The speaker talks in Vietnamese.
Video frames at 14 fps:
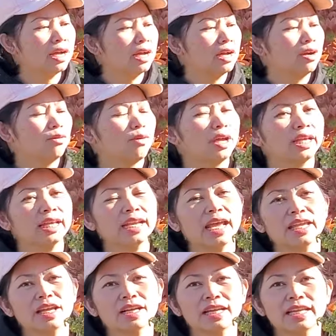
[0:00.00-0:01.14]
uh, quay cái
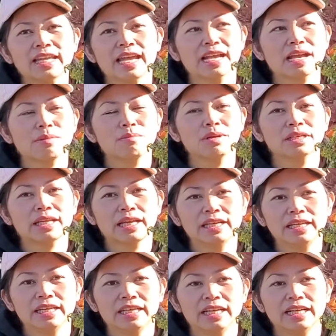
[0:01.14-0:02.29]
này cho cả nhà ngắm là tại
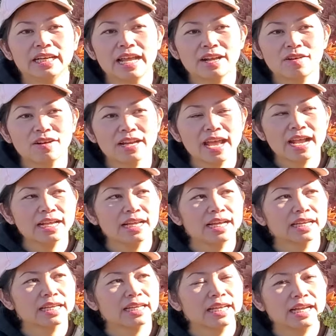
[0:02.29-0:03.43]
vì ờ, đang có nắng
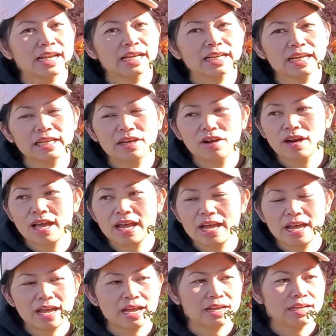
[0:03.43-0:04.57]
ha cái này là cây đô
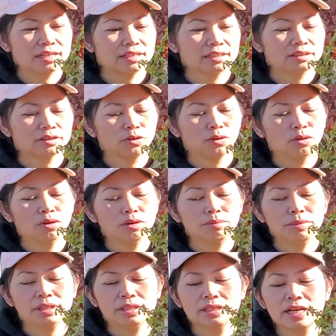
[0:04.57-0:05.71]
la của
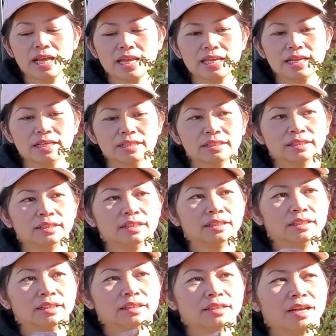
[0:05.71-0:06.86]
mình đây á
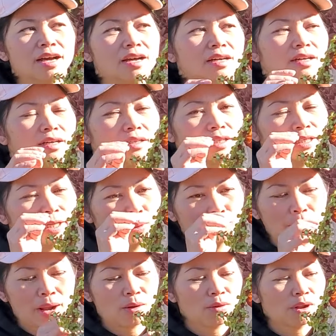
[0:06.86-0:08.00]
nó nó nhiều
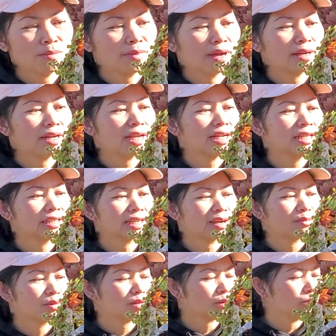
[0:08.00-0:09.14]
màu lắm mà nay liên
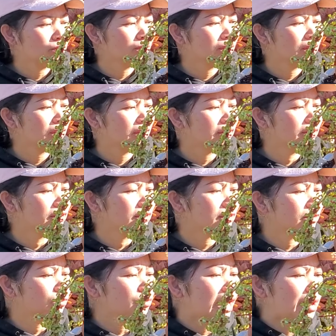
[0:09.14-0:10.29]
trồng nó cũng được
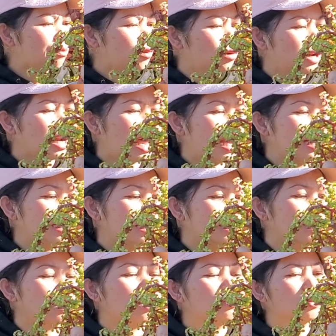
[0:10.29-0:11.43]
cũng đẹp mùa này lạnh thì
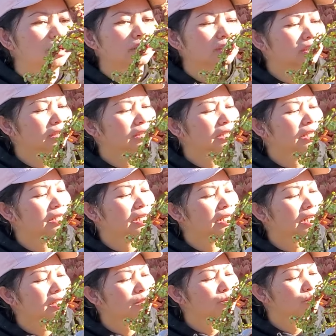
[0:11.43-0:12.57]
nó không có được nhìn
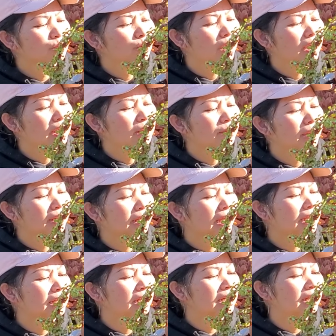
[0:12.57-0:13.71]
thấy xung xuê nhưng mà
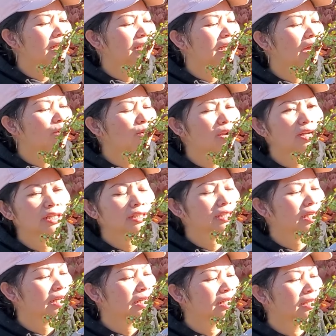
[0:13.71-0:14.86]
tại vì liên lâu á liên